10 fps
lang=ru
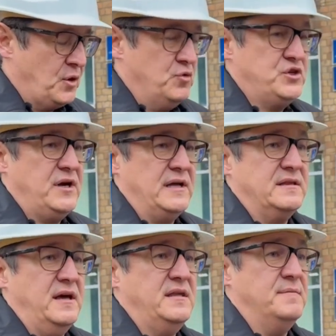Уже
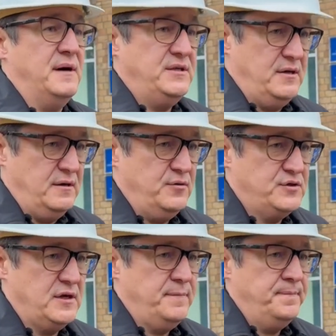котлы эти
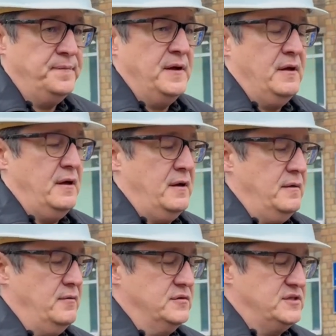монтируются,
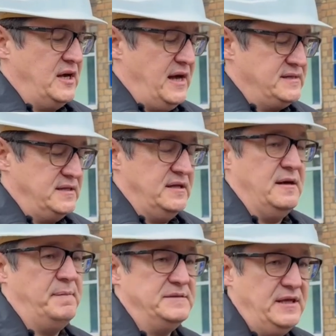э, заказаны
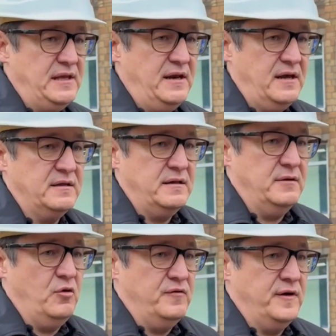дополнительные
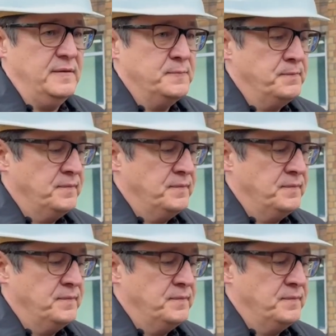котлы новые.